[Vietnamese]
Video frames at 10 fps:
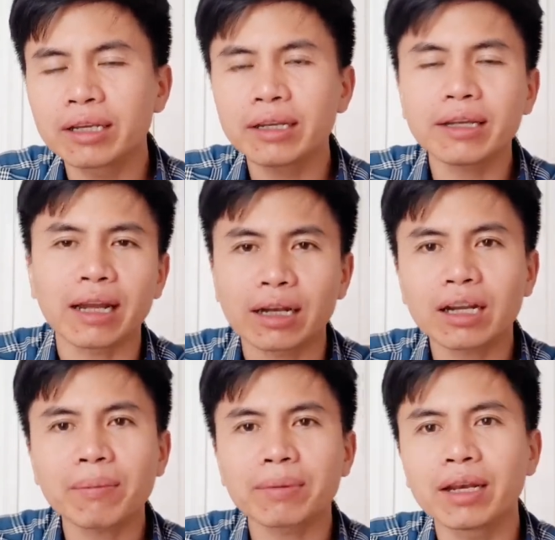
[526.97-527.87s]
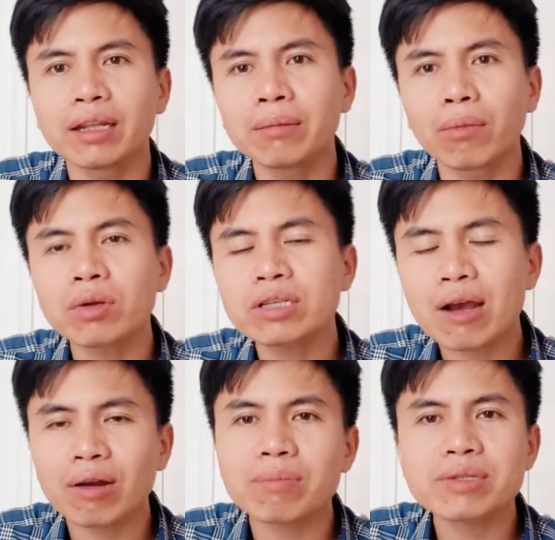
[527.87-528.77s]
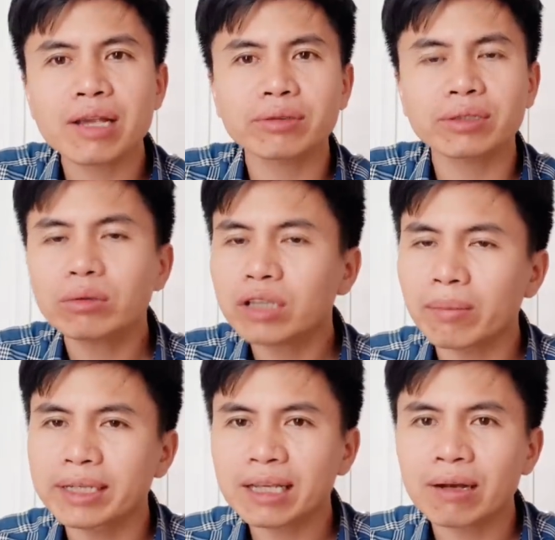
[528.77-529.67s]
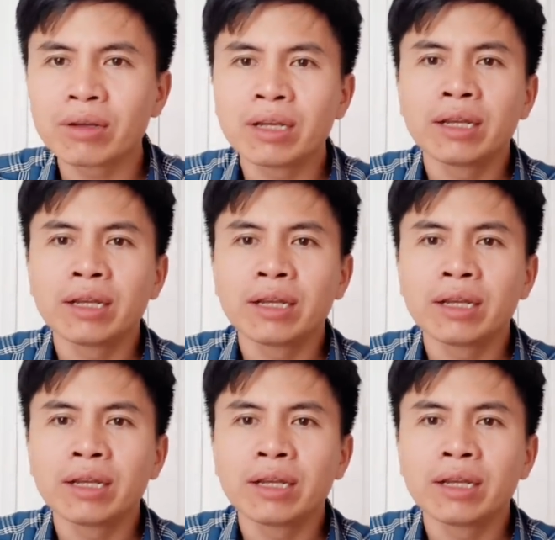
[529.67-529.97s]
khi cái đẳng cấp đã lên 4 sao, 5 sao, 6 sao, 7 sao